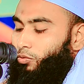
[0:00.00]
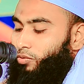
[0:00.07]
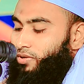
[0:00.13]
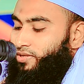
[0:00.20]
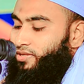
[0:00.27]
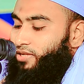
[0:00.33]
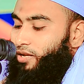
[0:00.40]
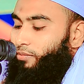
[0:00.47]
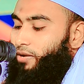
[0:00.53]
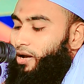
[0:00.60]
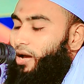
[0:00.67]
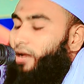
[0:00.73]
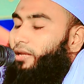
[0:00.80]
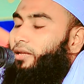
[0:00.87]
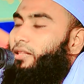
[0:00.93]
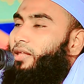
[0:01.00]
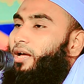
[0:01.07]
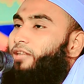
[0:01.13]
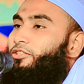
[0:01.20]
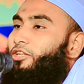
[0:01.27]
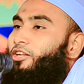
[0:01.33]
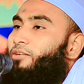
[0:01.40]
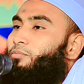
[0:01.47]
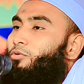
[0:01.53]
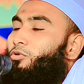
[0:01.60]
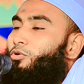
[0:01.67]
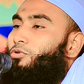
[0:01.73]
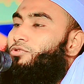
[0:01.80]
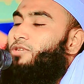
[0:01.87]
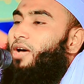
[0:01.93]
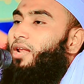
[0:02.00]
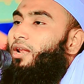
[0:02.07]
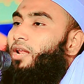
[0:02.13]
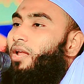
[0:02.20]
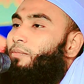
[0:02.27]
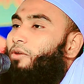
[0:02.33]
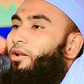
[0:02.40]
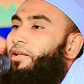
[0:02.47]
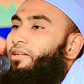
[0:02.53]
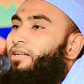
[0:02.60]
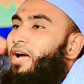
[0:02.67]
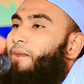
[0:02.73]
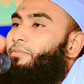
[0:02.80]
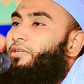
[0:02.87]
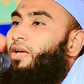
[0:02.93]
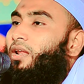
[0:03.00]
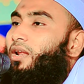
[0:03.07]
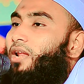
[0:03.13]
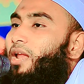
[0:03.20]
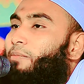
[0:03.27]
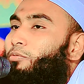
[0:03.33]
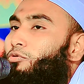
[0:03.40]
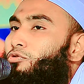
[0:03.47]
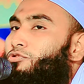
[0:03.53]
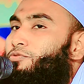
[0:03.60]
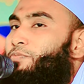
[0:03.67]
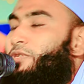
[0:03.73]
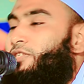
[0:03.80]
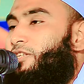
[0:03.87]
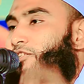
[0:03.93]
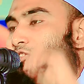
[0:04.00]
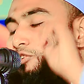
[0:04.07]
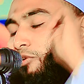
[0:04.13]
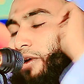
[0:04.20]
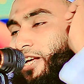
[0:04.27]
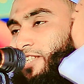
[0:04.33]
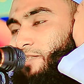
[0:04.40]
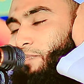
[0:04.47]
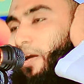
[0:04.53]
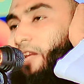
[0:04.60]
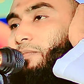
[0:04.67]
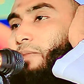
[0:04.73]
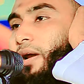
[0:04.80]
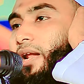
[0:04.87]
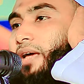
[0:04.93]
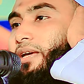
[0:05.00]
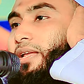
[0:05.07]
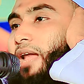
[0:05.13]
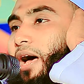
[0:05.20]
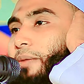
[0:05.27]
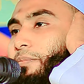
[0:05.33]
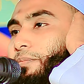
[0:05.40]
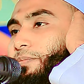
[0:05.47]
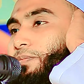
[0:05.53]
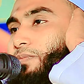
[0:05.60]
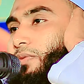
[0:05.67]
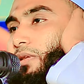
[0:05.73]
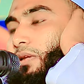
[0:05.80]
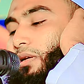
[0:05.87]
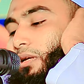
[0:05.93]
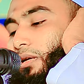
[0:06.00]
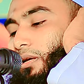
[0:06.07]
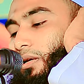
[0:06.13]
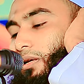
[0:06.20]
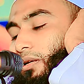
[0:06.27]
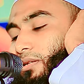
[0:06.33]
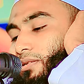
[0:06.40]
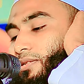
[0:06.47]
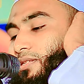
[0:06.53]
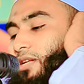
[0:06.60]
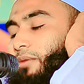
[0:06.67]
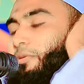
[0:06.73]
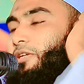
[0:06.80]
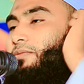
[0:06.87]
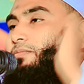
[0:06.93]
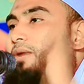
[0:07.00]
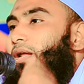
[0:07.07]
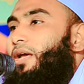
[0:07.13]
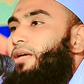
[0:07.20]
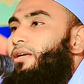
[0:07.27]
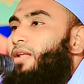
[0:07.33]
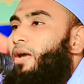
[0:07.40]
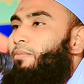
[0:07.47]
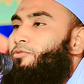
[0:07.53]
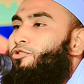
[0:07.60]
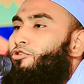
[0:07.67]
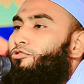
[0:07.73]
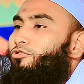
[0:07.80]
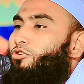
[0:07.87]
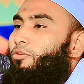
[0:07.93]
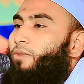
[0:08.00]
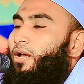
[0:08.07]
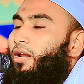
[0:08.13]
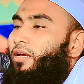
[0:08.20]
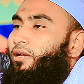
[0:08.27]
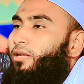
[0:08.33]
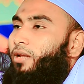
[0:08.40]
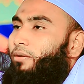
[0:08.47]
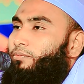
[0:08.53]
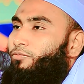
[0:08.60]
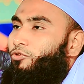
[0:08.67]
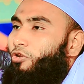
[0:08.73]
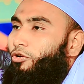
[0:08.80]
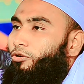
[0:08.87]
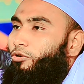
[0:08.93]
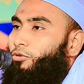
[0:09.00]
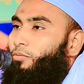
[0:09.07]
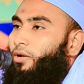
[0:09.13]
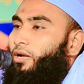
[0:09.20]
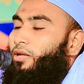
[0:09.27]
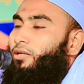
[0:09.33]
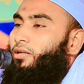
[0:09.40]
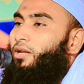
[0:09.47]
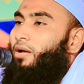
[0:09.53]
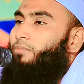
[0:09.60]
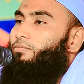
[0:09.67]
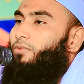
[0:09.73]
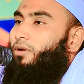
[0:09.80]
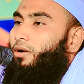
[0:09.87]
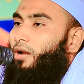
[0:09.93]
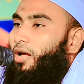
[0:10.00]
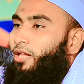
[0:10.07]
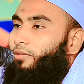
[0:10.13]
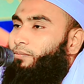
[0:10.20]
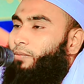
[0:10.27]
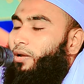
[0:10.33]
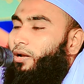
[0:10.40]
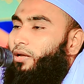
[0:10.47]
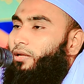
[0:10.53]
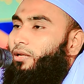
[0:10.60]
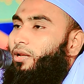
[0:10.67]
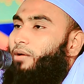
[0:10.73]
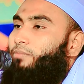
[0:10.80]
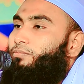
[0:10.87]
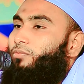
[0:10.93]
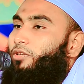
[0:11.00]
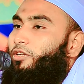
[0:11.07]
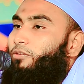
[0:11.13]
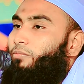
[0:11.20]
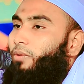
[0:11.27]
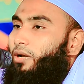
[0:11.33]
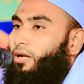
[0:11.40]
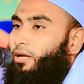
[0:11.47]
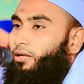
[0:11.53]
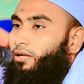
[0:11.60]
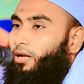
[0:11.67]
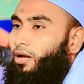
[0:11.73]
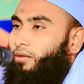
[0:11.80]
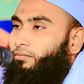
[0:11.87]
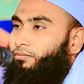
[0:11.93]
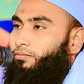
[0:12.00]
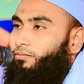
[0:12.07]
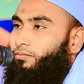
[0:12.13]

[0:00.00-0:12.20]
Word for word: ওয়াসমা ইদাতিল বুরুজ আল্লাহ বলেন আমি আল্লাহ বুরুজ বিশিষ্ট আসমান বানাইলাম জমিন বানাইলাম সূর্য বানাইলাম চন্দ্র বানাইলাম রাত বানাইলাম দিন বানাইলাম